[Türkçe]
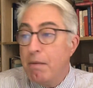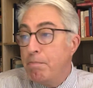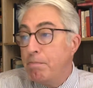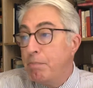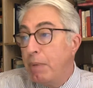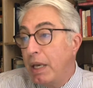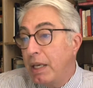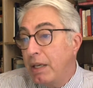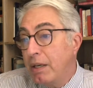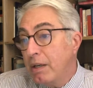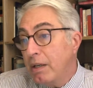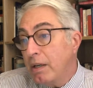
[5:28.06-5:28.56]

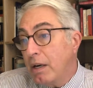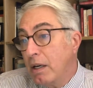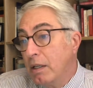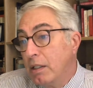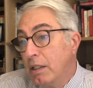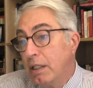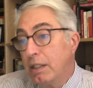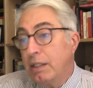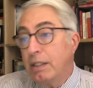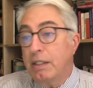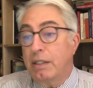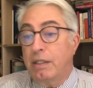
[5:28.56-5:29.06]
Bekir
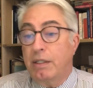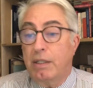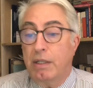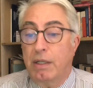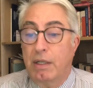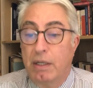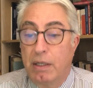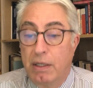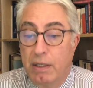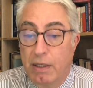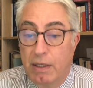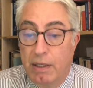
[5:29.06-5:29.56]
Ağırdır.
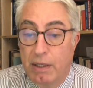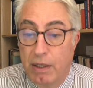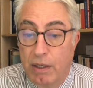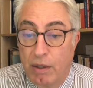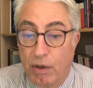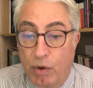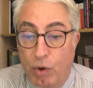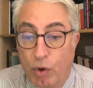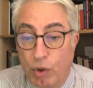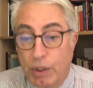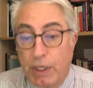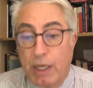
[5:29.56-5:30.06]
Ee,
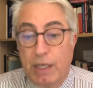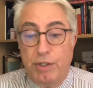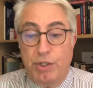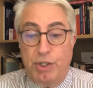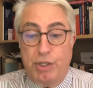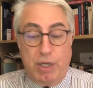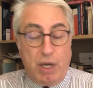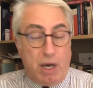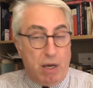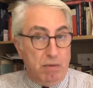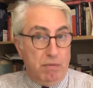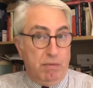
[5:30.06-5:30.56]
o da
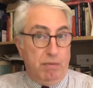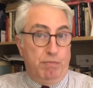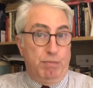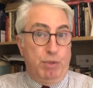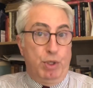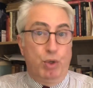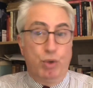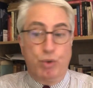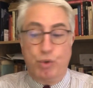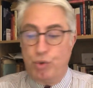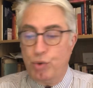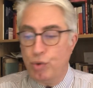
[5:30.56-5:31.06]
işte
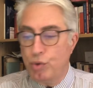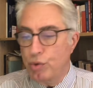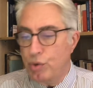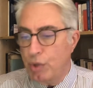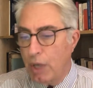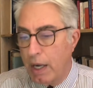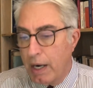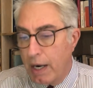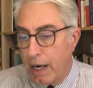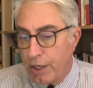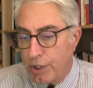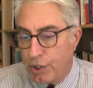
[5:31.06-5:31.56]
biliyorsunuz
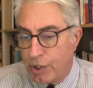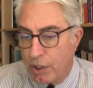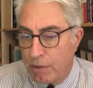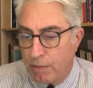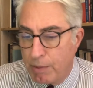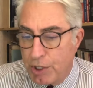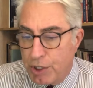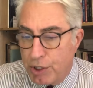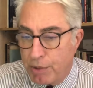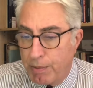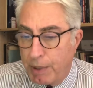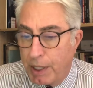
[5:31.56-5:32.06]

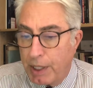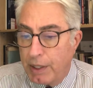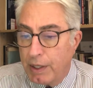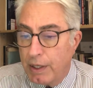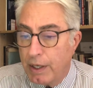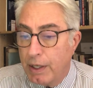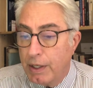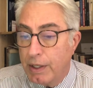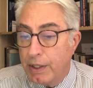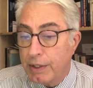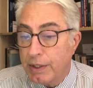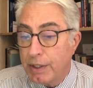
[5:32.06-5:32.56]
araştırmacı Bekir
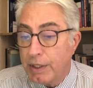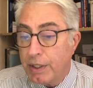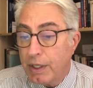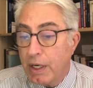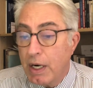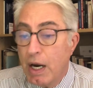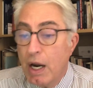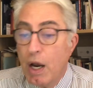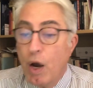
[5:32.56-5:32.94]
Ağırdır.